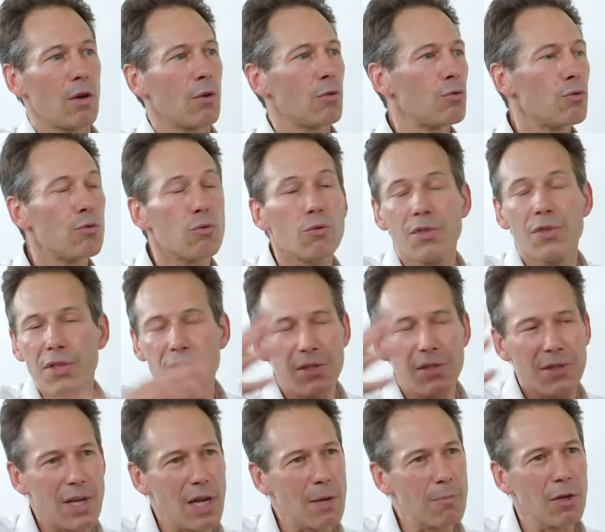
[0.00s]
du
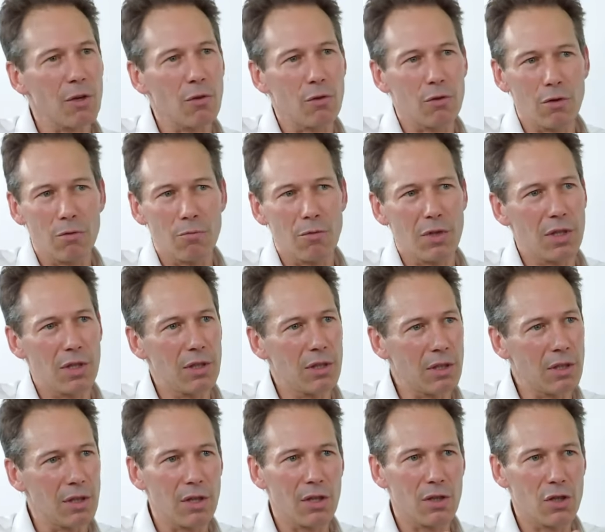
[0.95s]
système
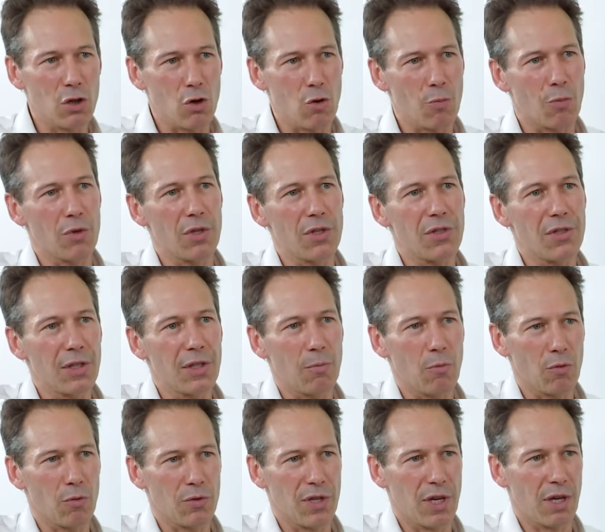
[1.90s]
économique et géopolitique
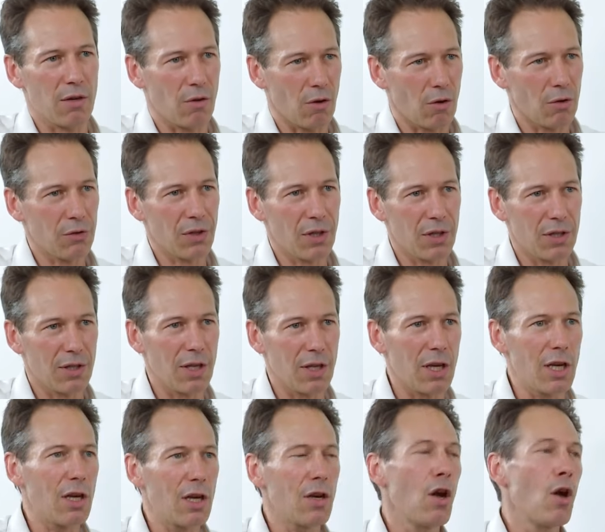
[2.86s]
mondial
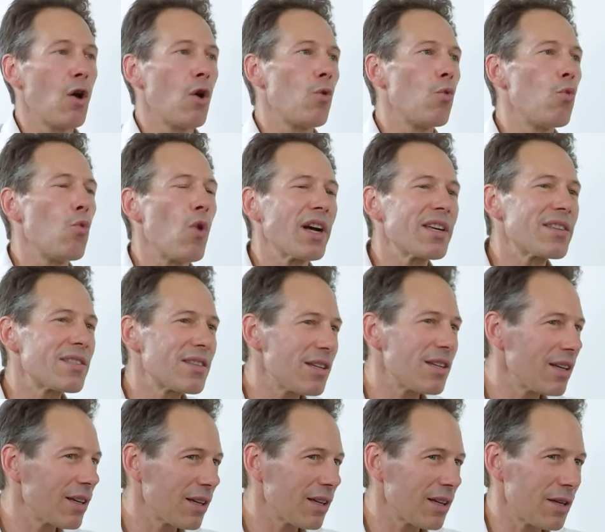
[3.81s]
entraînée ou
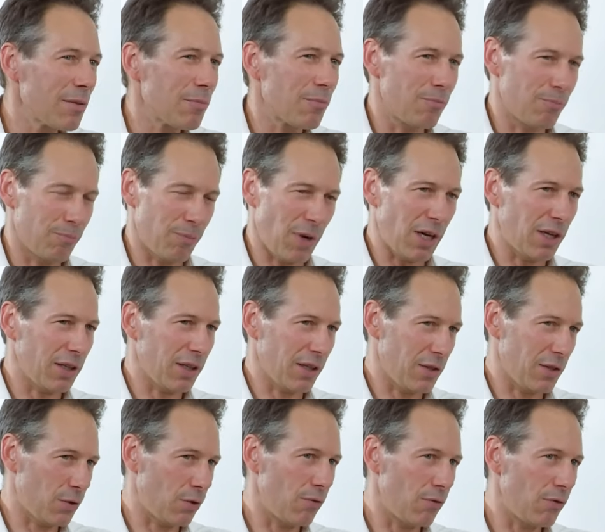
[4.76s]
accélérée par la
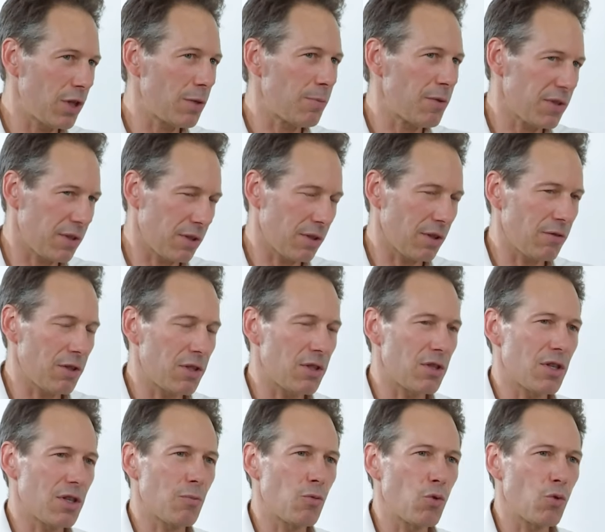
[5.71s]
crise Covid, parce qu'il y en avait
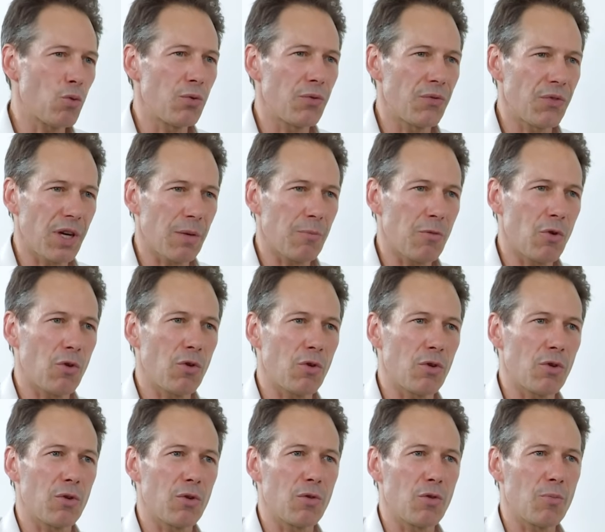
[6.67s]
déjà beaucoup de
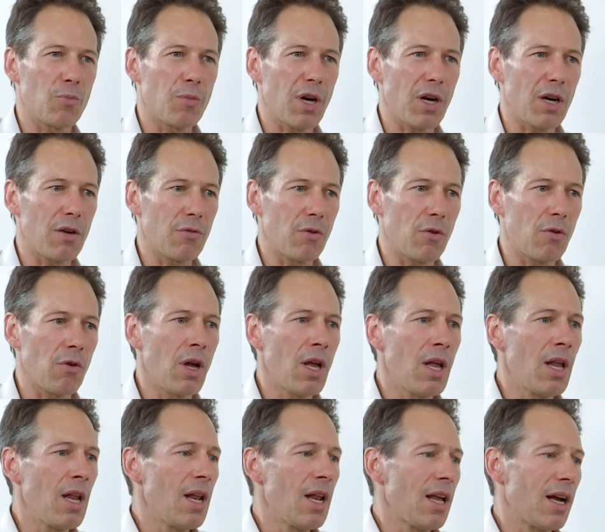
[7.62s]
ferments euh, auparavant,
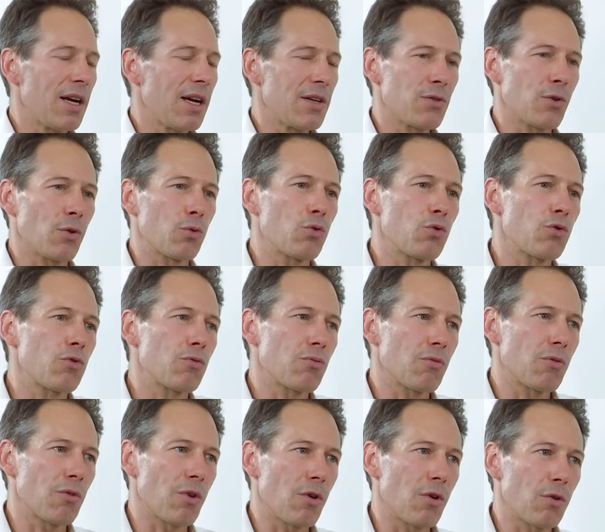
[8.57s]
a sans
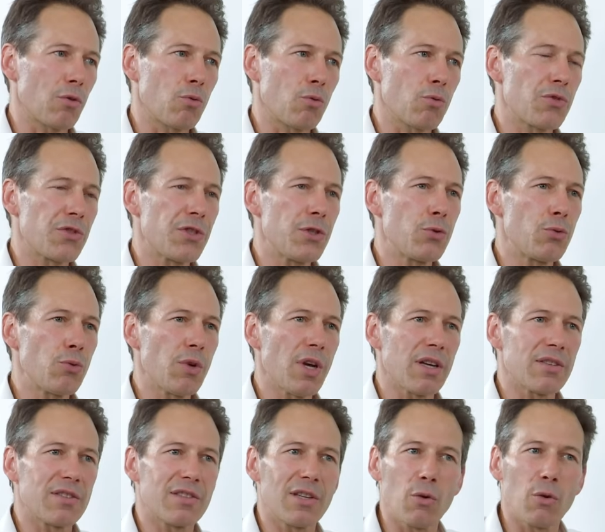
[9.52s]
doute euh, constitué
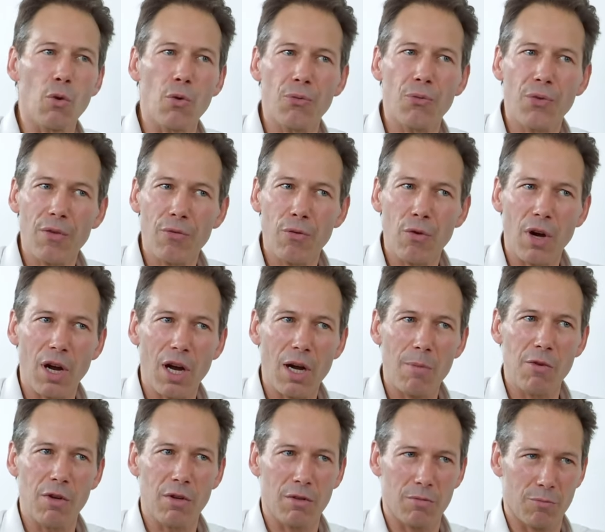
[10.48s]
un terreau
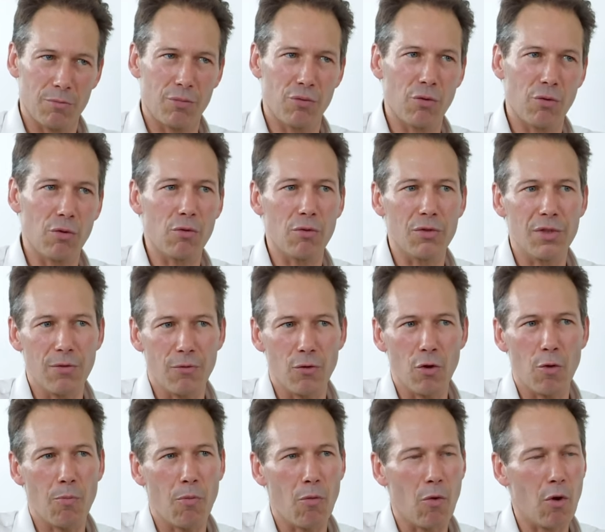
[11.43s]
favorable pour le
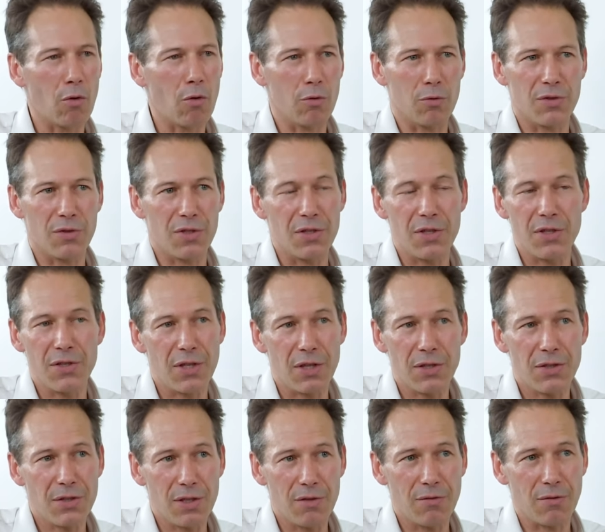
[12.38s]
développement
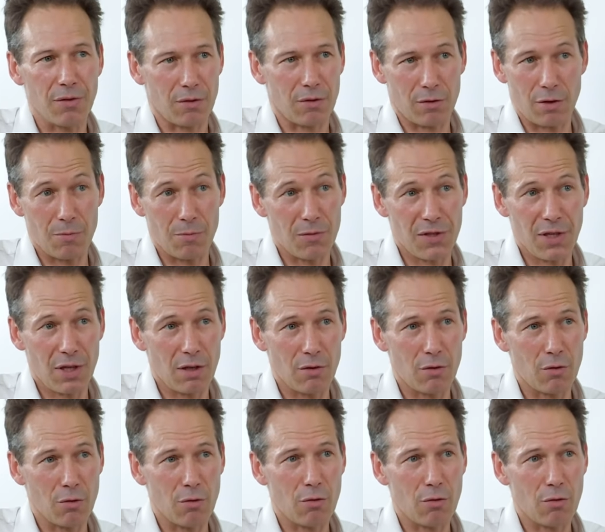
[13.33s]
d'initiatives comme celle de